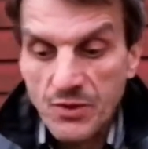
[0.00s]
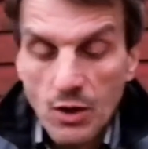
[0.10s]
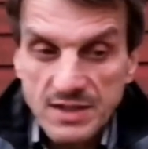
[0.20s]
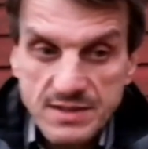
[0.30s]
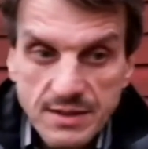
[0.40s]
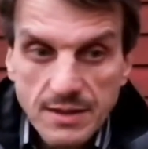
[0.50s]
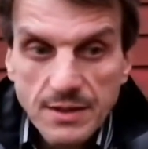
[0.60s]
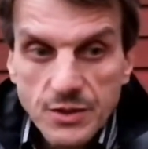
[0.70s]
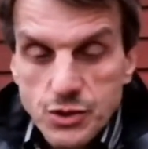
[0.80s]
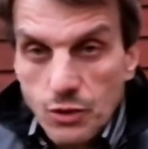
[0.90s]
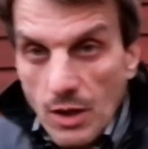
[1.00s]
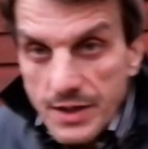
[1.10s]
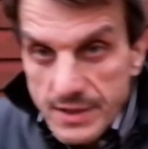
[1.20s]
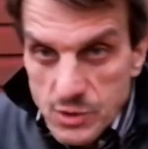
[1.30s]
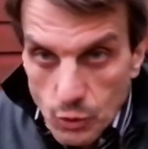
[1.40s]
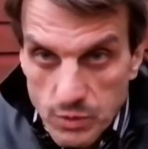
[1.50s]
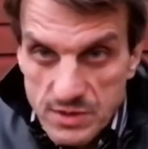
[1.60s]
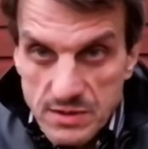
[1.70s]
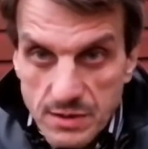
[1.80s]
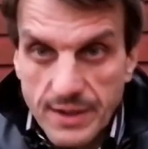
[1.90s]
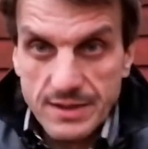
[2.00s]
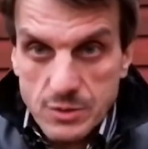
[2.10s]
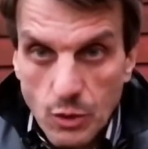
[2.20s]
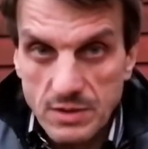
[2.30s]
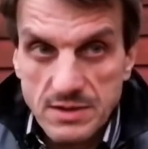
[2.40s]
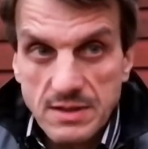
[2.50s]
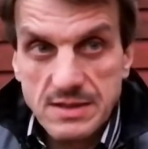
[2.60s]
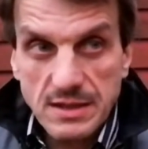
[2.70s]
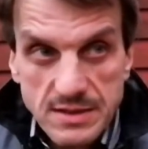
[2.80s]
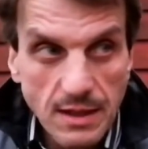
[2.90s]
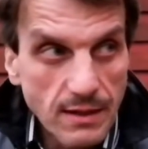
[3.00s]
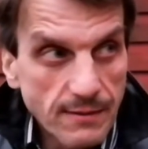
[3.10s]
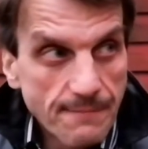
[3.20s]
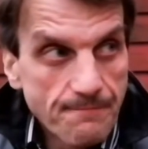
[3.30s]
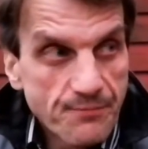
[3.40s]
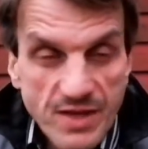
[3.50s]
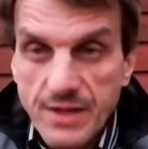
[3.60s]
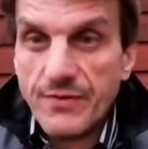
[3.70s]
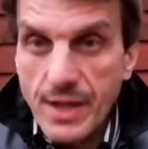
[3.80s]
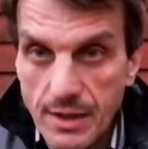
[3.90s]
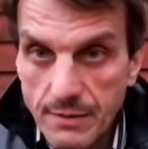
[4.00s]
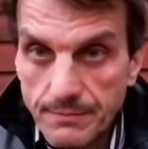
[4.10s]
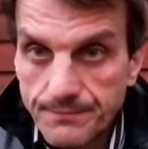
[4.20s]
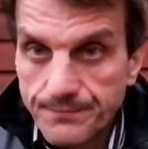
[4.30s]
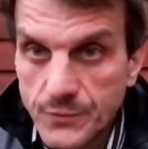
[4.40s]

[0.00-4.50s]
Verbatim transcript: То есть, что Иисус Христос сказал евреям,